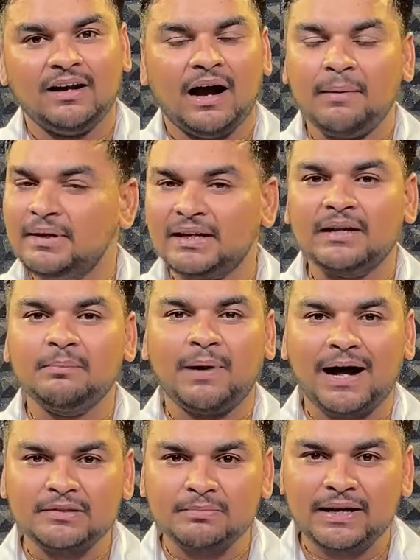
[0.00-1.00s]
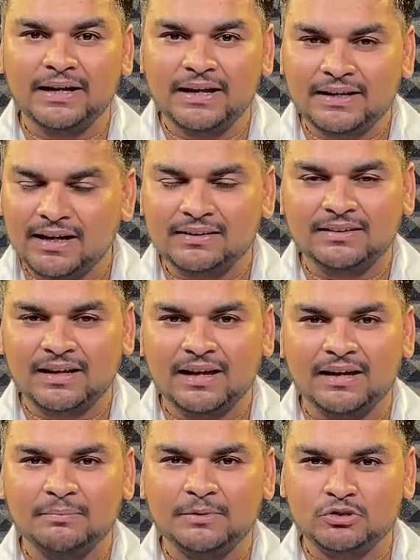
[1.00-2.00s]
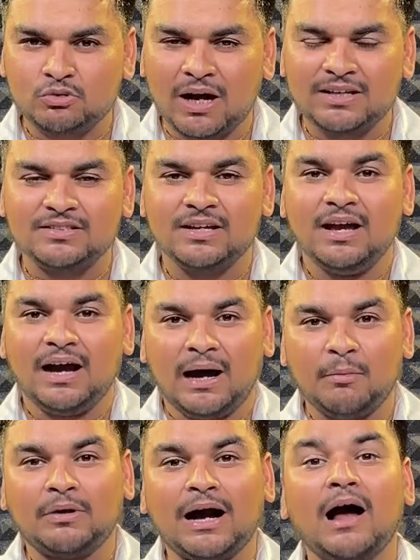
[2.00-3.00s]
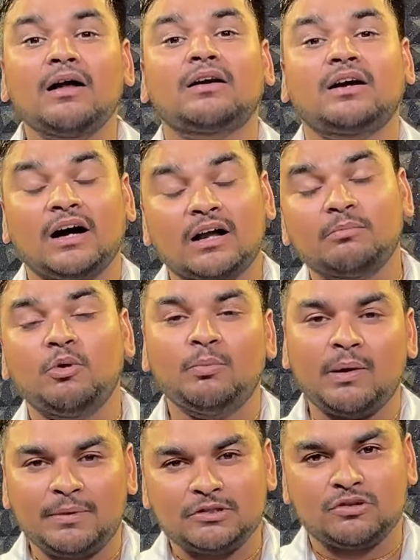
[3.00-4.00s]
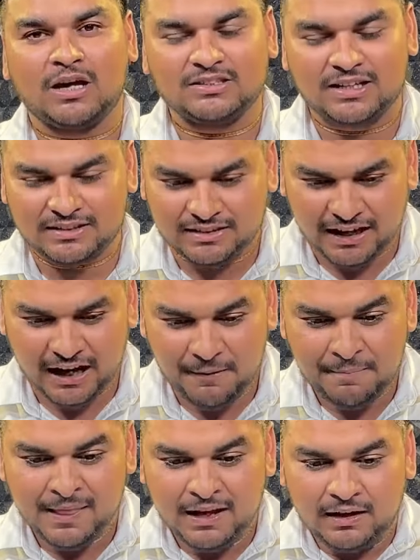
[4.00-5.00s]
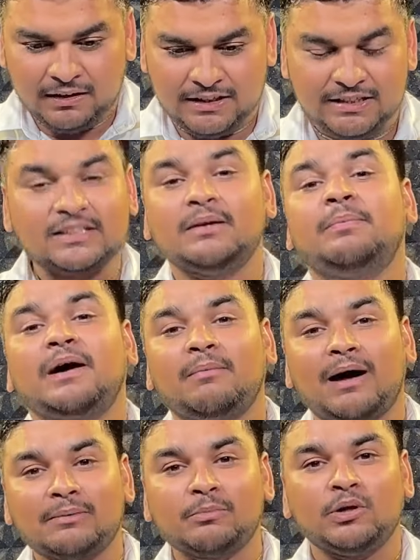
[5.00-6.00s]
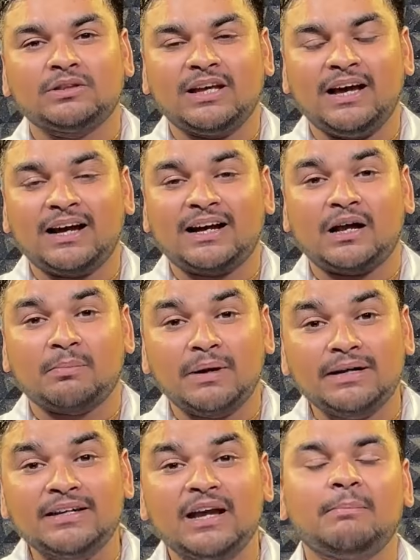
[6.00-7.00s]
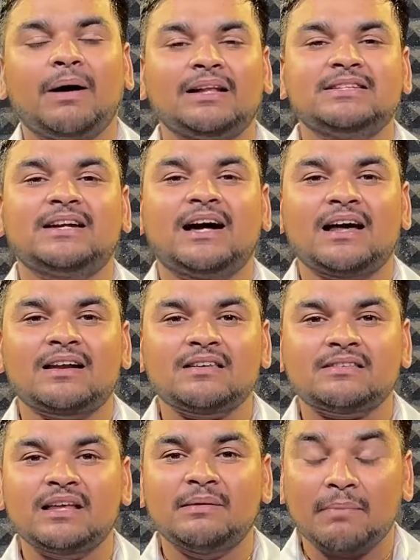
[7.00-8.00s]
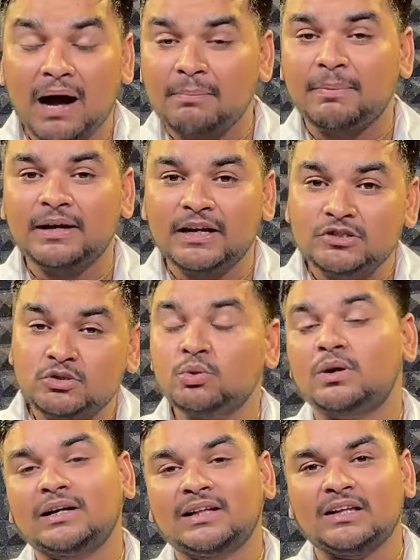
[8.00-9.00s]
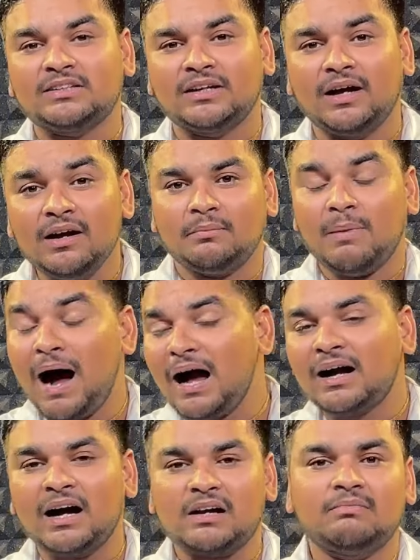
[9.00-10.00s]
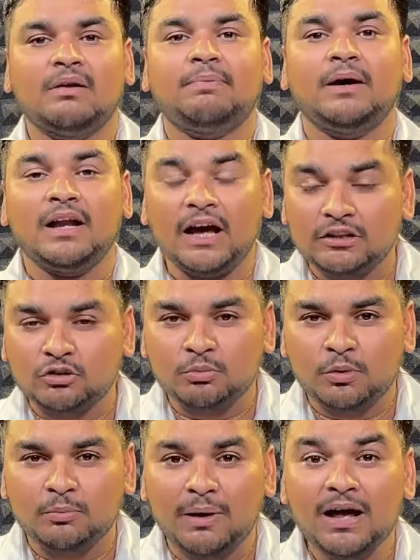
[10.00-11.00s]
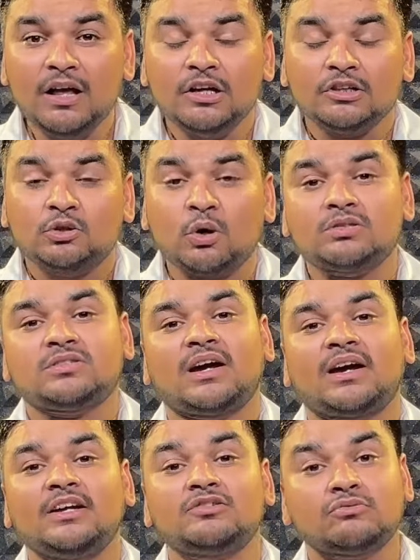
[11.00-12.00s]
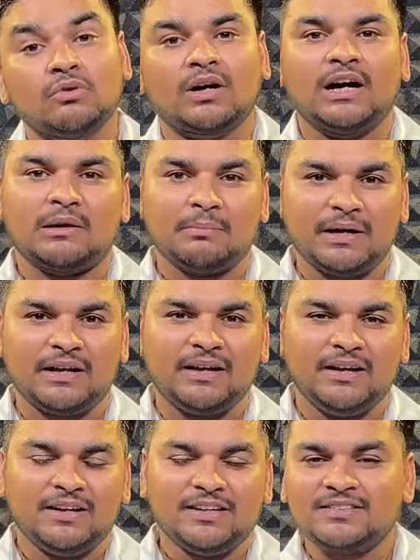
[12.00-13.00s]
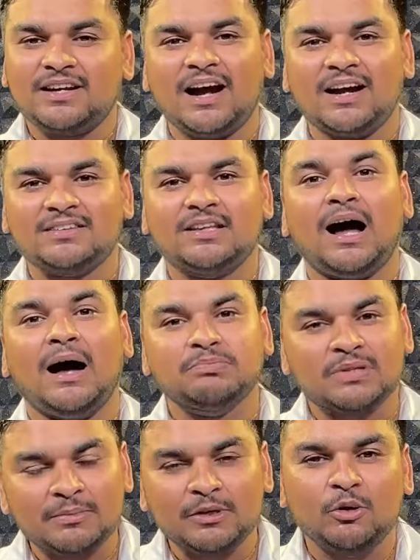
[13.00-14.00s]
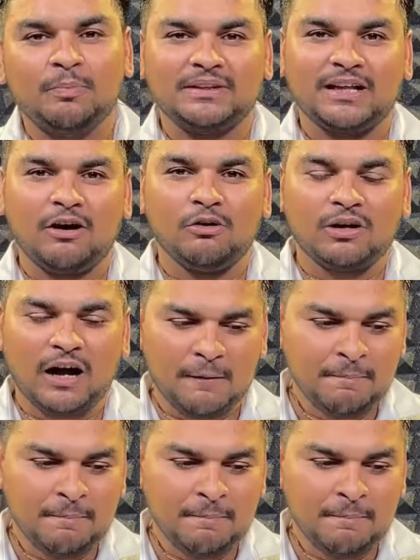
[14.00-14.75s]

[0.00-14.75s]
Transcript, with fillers: हम लेकिन बात में नहीं करते हैं विश्वास हम कर्मों में विश्वास करते हैं जैसे भगवान बोलते हैं कर्मण्य बाधिका रस्ते माँ फले सु कदाचना माँ कर्म फले हेतुर्भुमा तो संगेश तो कर्मणि इसका अर्थ आप सभी को पता होगा